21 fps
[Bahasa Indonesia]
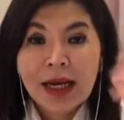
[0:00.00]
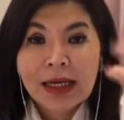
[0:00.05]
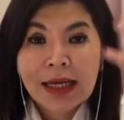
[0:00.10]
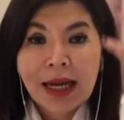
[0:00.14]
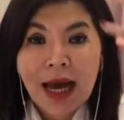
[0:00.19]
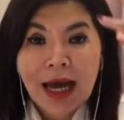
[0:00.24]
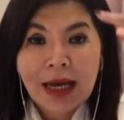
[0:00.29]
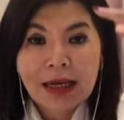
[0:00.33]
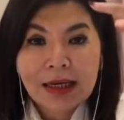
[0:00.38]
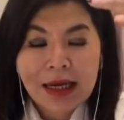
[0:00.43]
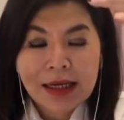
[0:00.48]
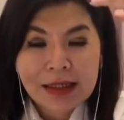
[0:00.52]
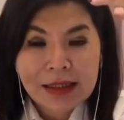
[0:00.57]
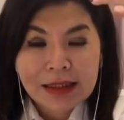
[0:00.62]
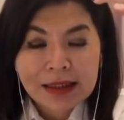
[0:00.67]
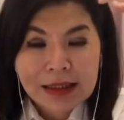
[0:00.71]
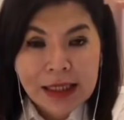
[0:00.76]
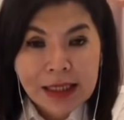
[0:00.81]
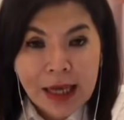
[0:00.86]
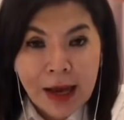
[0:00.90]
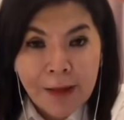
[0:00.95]
Karena
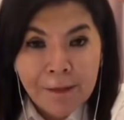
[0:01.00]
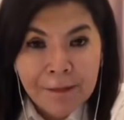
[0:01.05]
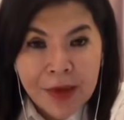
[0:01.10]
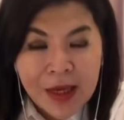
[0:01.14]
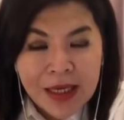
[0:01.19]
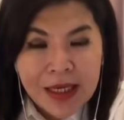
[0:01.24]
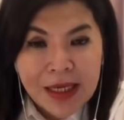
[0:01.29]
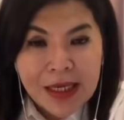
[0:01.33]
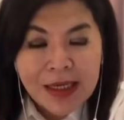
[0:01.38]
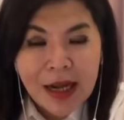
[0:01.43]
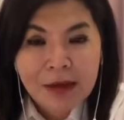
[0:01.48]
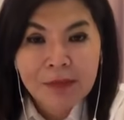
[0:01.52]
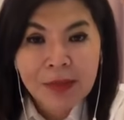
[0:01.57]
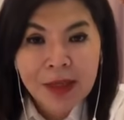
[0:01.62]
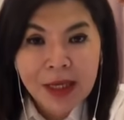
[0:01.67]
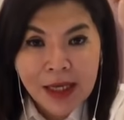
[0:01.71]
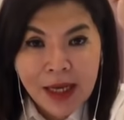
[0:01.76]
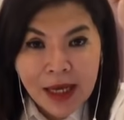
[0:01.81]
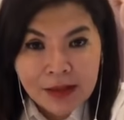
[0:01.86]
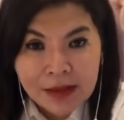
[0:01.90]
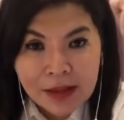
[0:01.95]
ketika pikiran
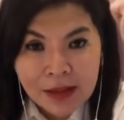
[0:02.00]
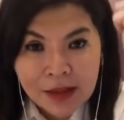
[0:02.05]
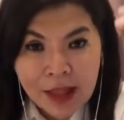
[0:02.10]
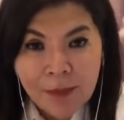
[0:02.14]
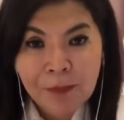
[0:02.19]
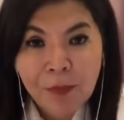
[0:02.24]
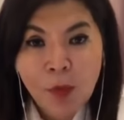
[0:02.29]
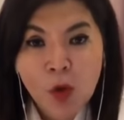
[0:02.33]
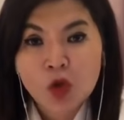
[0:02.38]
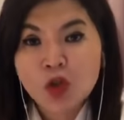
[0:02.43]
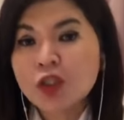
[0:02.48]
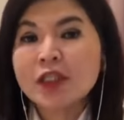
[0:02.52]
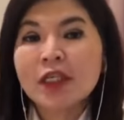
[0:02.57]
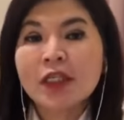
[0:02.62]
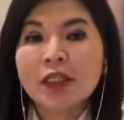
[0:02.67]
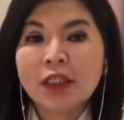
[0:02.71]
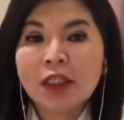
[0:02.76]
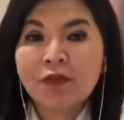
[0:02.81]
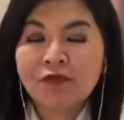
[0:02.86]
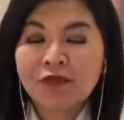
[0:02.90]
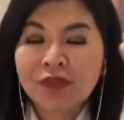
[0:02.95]
mereka tetap
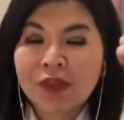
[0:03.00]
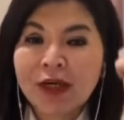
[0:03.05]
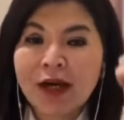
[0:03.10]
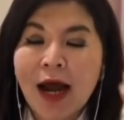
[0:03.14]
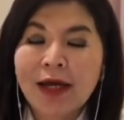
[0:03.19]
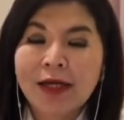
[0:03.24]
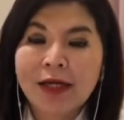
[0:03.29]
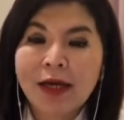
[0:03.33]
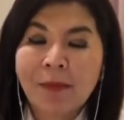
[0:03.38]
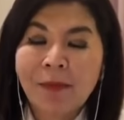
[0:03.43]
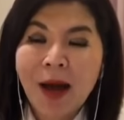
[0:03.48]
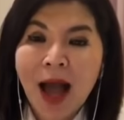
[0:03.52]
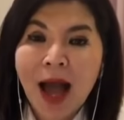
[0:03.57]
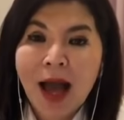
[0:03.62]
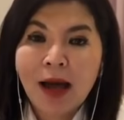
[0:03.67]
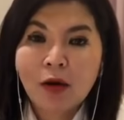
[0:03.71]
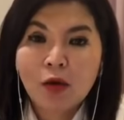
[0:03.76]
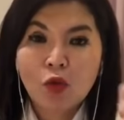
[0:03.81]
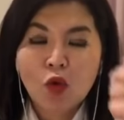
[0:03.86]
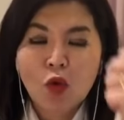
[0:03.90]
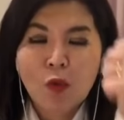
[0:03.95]
positif terhadap
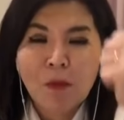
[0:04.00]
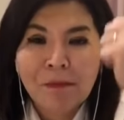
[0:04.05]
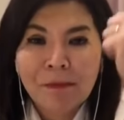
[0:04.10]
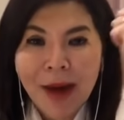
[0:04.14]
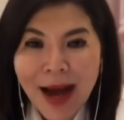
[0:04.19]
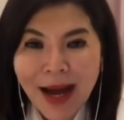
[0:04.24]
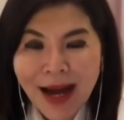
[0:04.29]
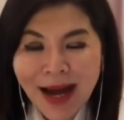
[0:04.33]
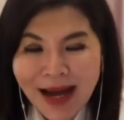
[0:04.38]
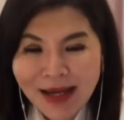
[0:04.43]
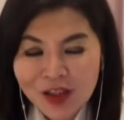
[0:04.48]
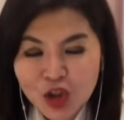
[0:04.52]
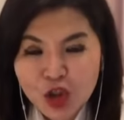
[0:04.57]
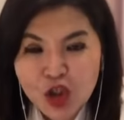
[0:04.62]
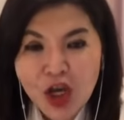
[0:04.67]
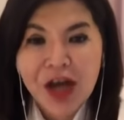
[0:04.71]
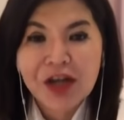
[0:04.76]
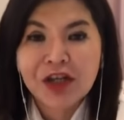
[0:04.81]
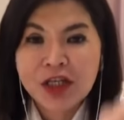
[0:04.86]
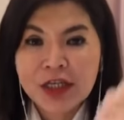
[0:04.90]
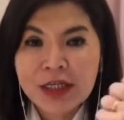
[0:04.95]
aku, maka
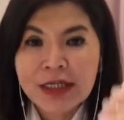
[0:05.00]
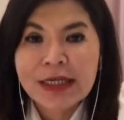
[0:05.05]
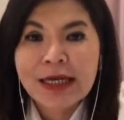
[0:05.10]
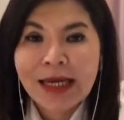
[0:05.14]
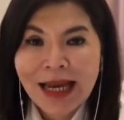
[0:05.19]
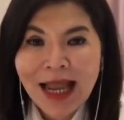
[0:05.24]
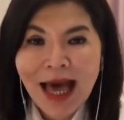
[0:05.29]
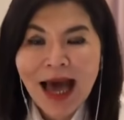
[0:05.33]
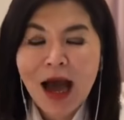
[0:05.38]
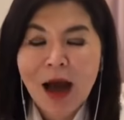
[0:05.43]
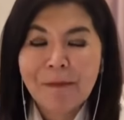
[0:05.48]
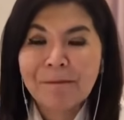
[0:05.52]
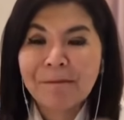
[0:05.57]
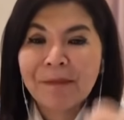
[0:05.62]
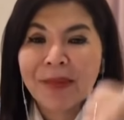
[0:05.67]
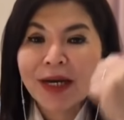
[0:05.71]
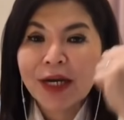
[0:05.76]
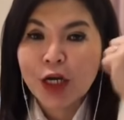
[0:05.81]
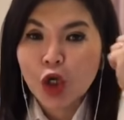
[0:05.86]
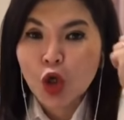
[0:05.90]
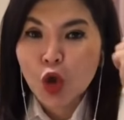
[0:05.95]
jadilah
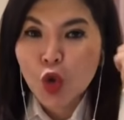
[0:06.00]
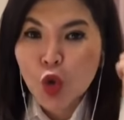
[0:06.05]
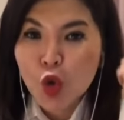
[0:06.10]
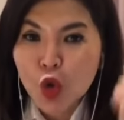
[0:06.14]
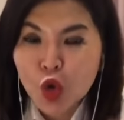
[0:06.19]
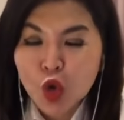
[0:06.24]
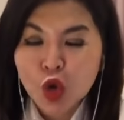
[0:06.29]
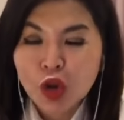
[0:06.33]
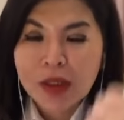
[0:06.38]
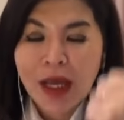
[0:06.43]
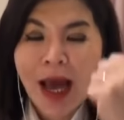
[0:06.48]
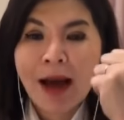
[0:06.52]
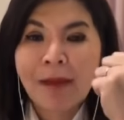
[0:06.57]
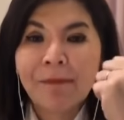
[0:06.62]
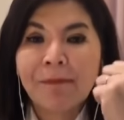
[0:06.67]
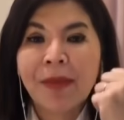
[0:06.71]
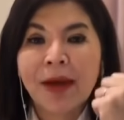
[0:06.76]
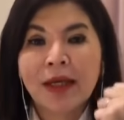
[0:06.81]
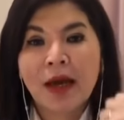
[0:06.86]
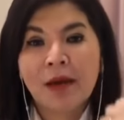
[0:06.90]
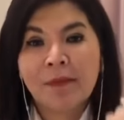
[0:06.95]
menurut
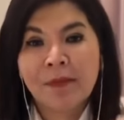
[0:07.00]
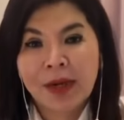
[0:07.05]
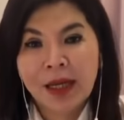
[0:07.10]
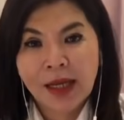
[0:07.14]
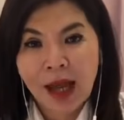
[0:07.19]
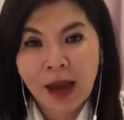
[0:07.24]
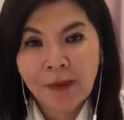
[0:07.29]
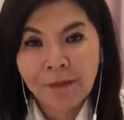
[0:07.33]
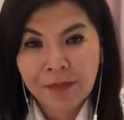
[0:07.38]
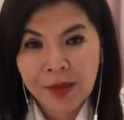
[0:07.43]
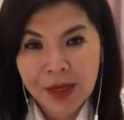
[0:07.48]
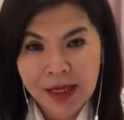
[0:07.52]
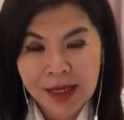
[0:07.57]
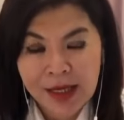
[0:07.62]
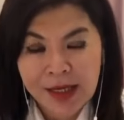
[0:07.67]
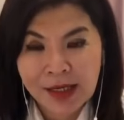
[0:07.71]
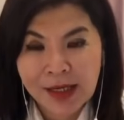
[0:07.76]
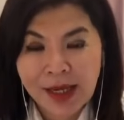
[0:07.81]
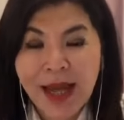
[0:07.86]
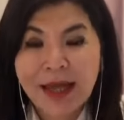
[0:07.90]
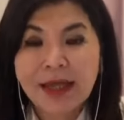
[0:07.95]
apa yang mereka
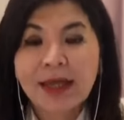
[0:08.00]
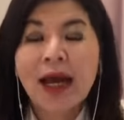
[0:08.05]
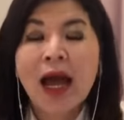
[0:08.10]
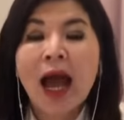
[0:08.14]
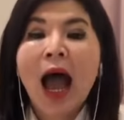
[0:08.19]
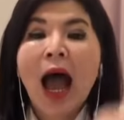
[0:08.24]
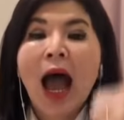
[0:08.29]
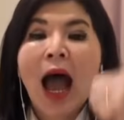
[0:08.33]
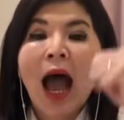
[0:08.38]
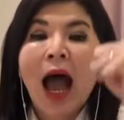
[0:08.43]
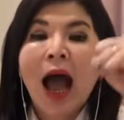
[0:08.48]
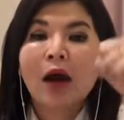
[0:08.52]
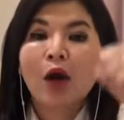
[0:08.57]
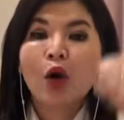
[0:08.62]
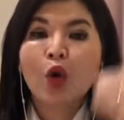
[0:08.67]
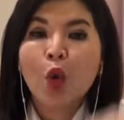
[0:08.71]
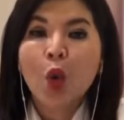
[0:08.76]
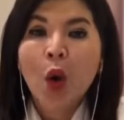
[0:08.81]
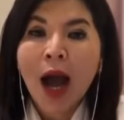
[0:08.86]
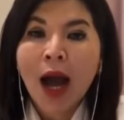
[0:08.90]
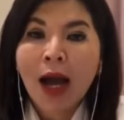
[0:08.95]
pikirkan,
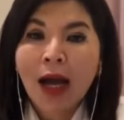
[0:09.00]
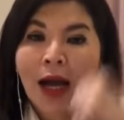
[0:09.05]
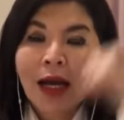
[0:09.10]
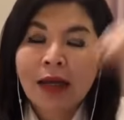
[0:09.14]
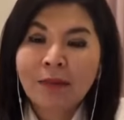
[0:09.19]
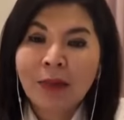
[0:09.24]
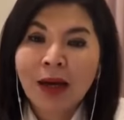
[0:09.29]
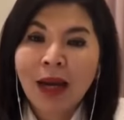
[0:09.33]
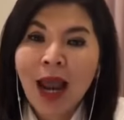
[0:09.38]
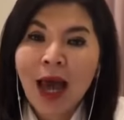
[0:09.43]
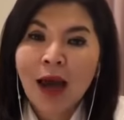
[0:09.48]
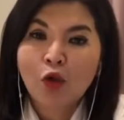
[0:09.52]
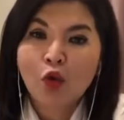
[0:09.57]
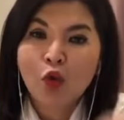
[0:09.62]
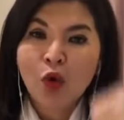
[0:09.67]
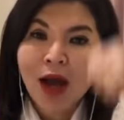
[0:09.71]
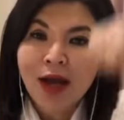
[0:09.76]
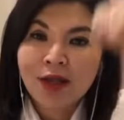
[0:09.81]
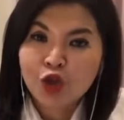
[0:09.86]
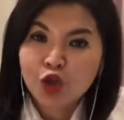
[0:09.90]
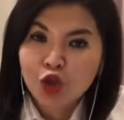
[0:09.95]
aku akan
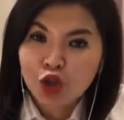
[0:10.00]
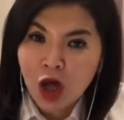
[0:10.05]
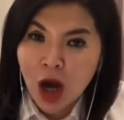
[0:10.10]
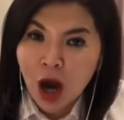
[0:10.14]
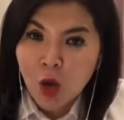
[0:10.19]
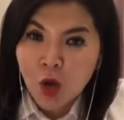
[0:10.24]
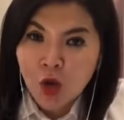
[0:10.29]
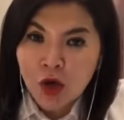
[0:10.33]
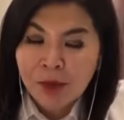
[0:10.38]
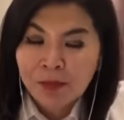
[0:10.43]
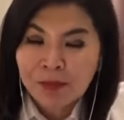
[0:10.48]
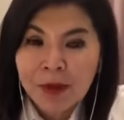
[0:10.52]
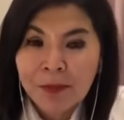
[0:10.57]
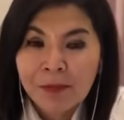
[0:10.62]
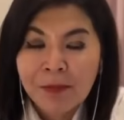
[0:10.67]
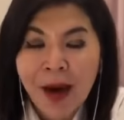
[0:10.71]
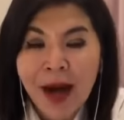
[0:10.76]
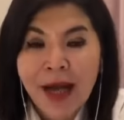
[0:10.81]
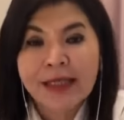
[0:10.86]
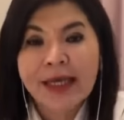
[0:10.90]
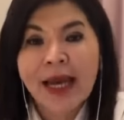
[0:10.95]
melakukan jauh
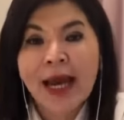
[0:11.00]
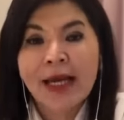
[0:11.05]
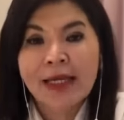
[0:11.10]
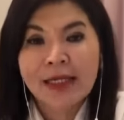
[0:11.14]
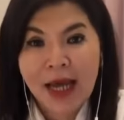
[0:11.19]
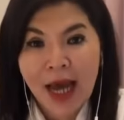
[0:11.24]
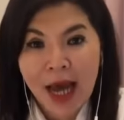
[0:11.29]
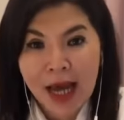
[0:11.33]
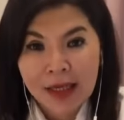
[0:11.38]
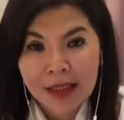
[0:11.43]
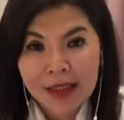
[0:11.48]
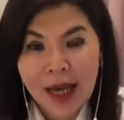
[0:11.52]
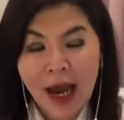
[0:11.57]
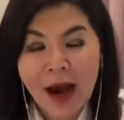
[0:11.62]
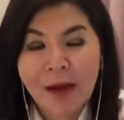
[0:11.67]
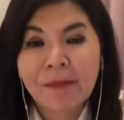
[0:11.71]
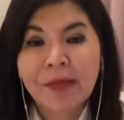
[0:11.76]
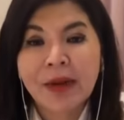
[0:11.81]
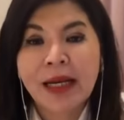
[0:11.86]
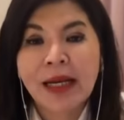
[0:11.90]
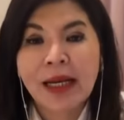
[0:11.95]
lebih banyak dari
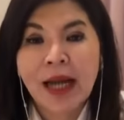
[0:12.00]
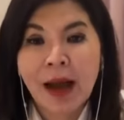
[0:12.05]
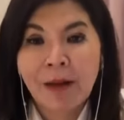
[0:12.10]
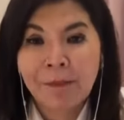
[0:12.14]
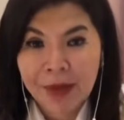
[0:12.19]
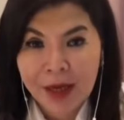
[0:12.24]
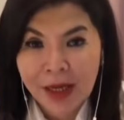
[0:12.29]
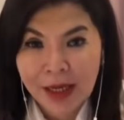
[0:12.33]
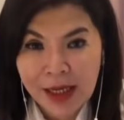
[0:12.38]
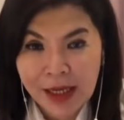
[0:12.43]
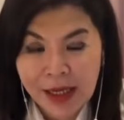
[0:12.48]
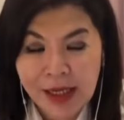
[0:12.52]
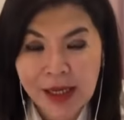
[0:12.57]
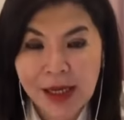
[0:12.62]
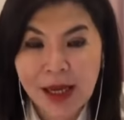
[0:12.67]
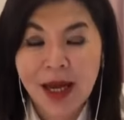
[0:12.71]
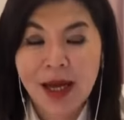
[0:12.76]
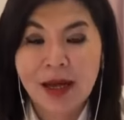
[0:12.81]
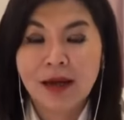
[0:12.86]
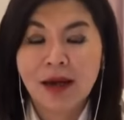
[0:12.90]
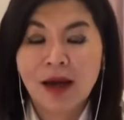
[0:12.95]
yang mereka
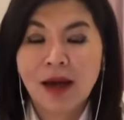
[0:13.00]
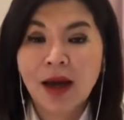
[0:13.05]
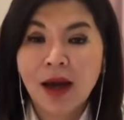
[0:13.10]
pikirkan.